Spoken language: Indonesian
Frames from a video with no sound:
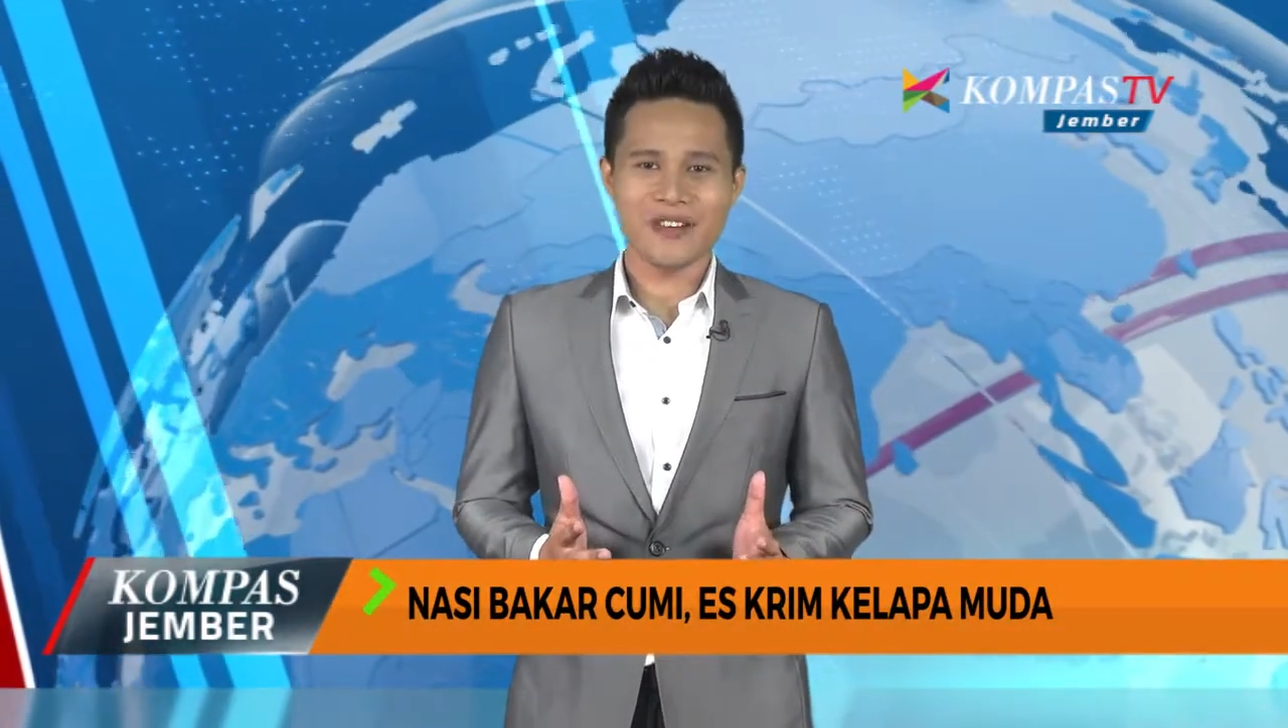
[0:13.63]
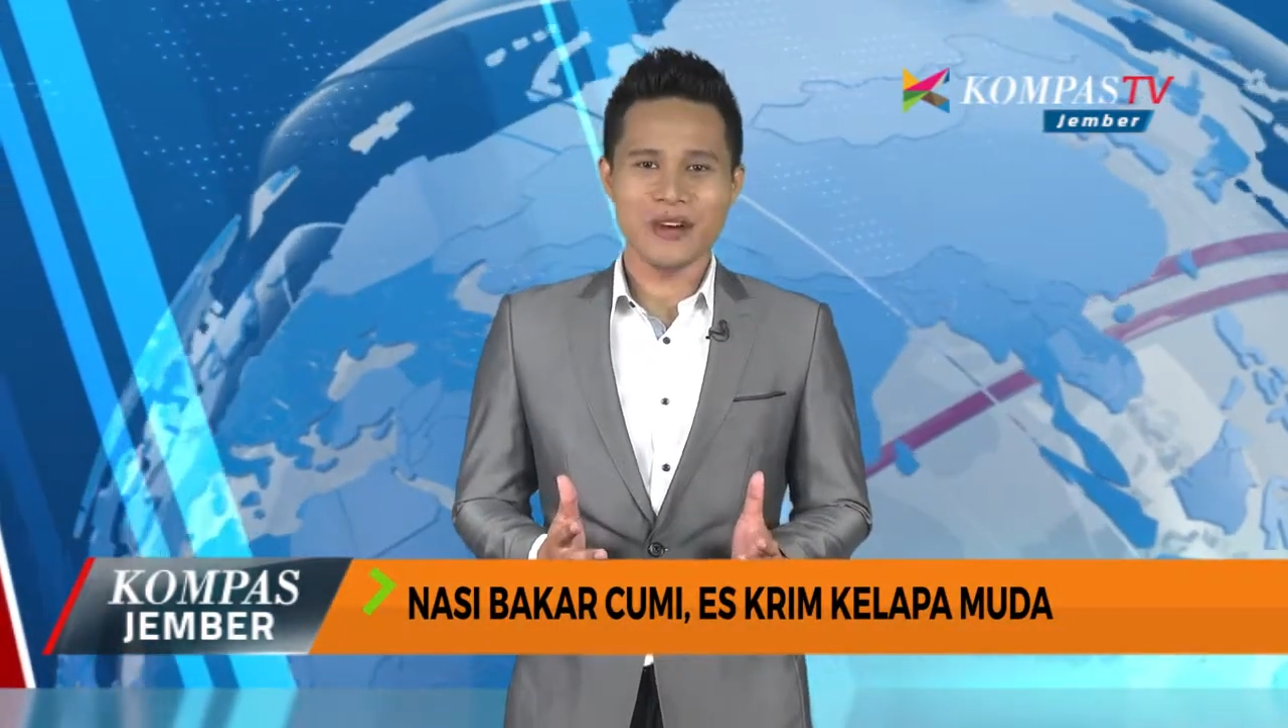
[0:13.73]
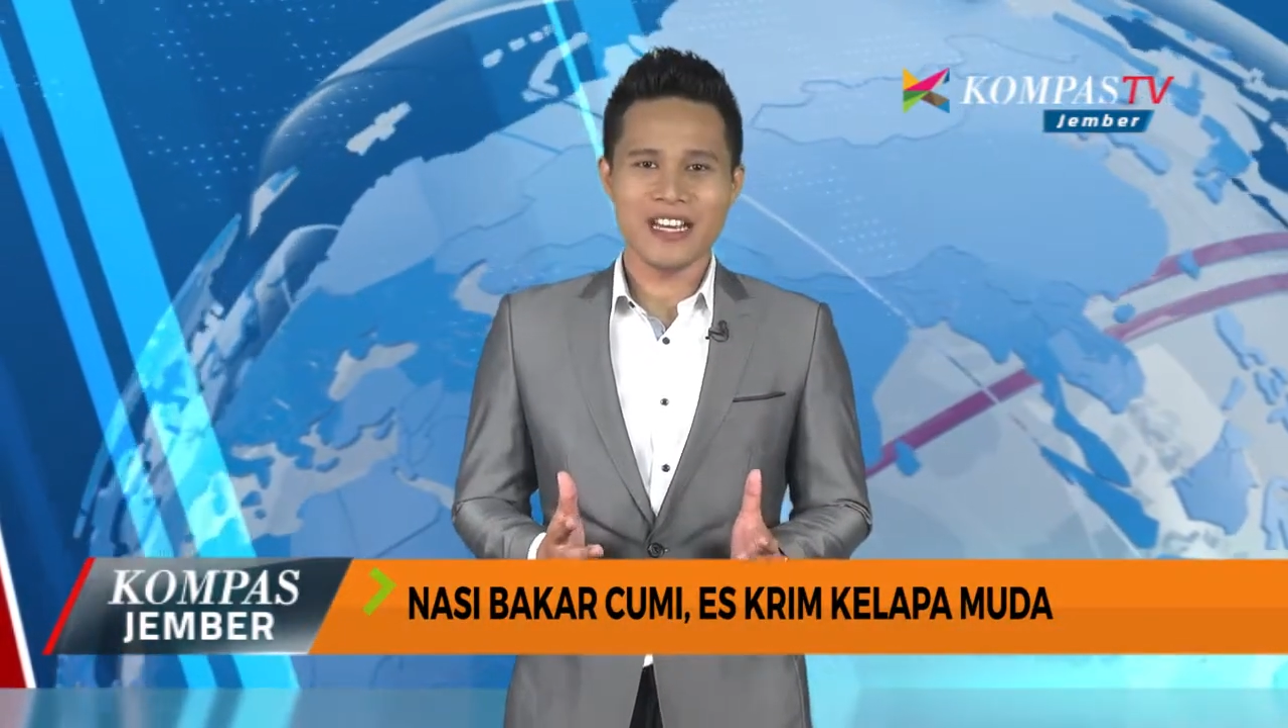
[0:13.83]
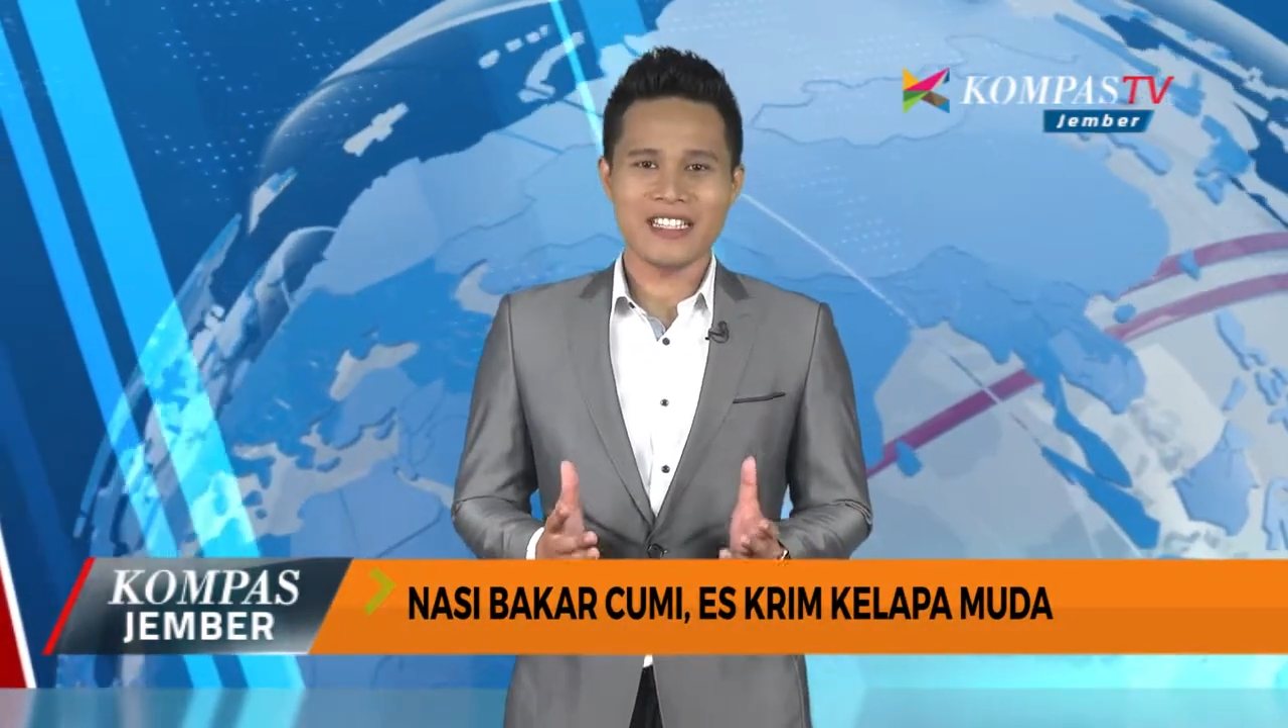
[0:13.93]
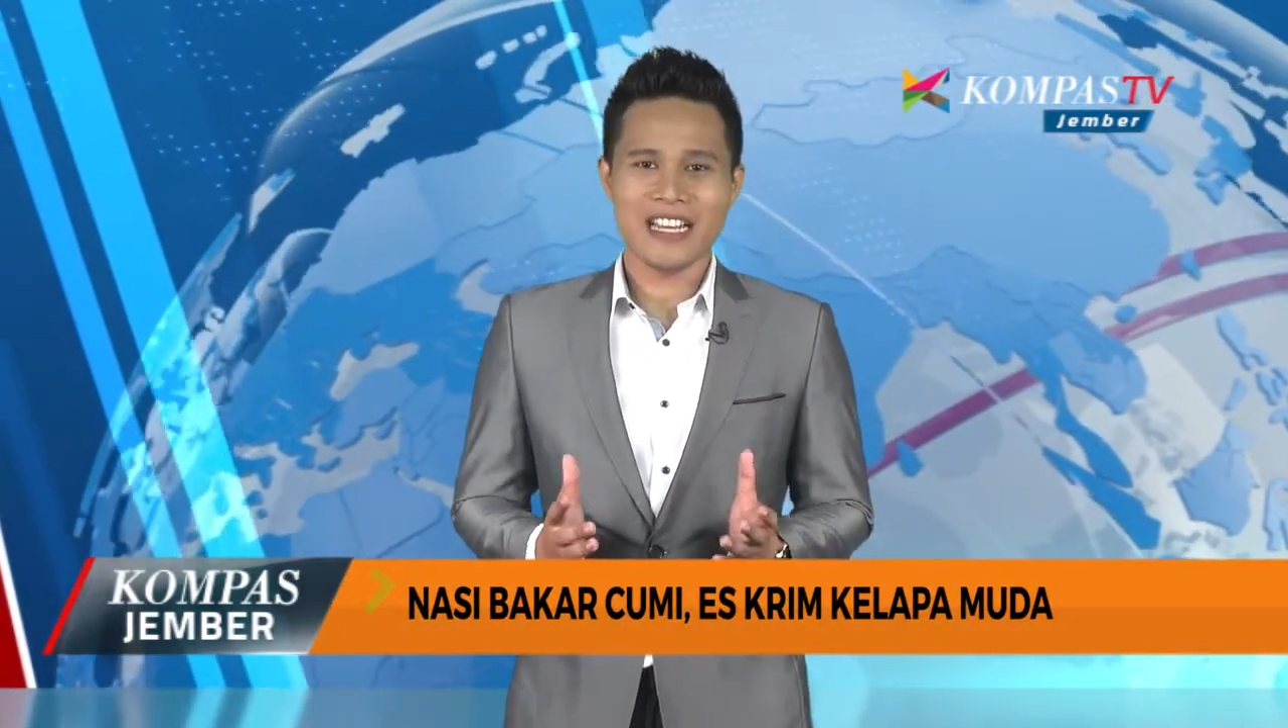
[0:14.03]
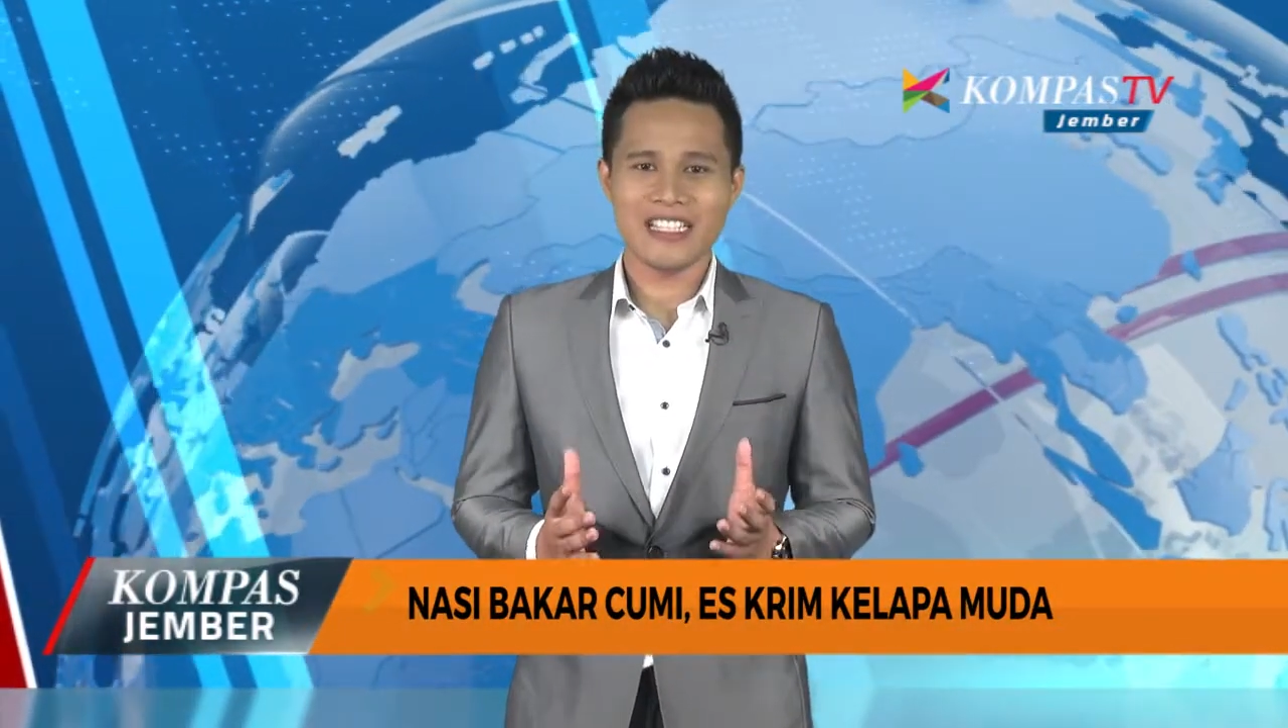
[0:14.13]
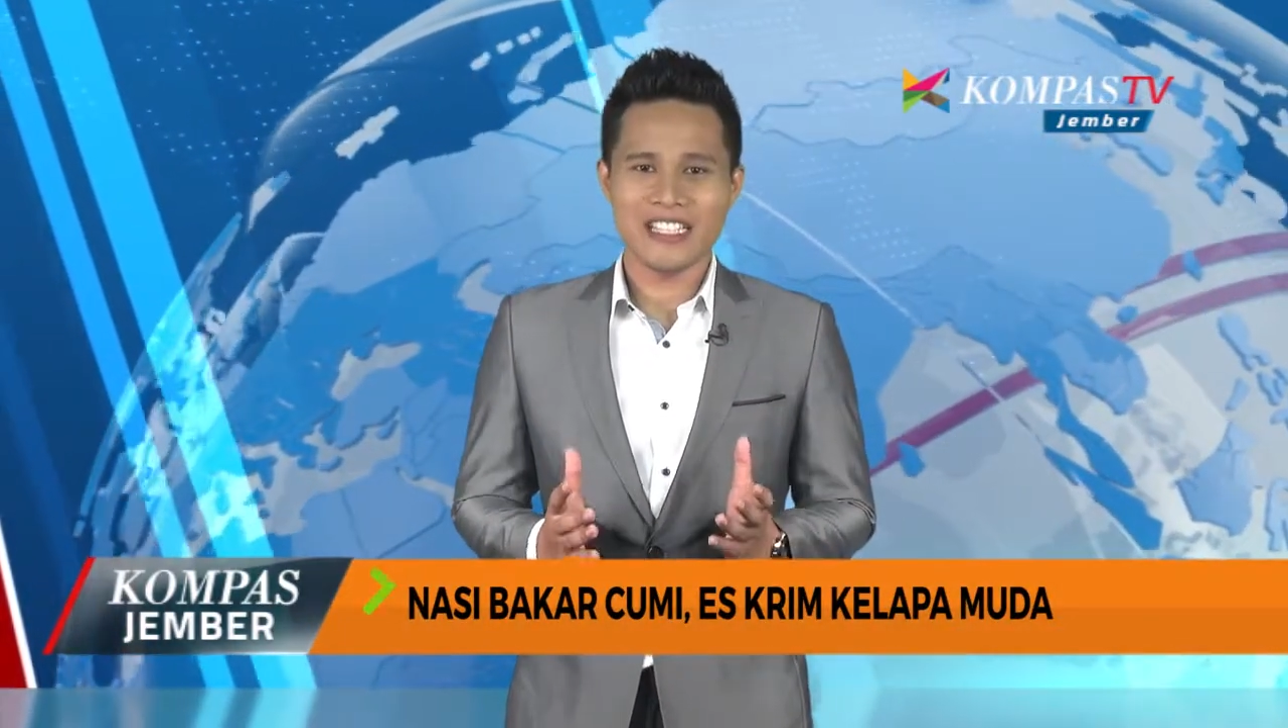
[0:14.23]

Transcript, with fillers: nuansa